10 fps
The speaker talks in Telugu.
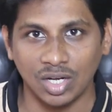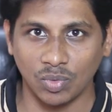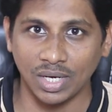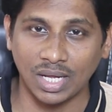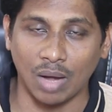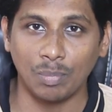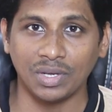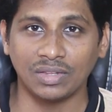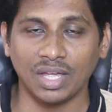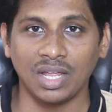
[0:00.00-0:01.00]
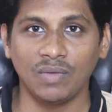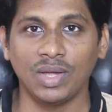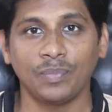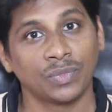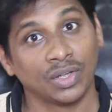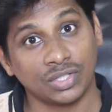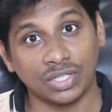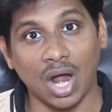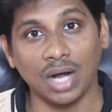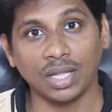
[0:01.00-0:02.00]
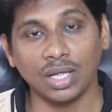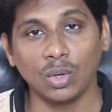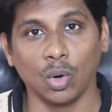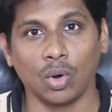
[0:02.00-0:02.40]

ఇటువంటి కంపెనీస్ అనేవి స్టార్టింగ్లో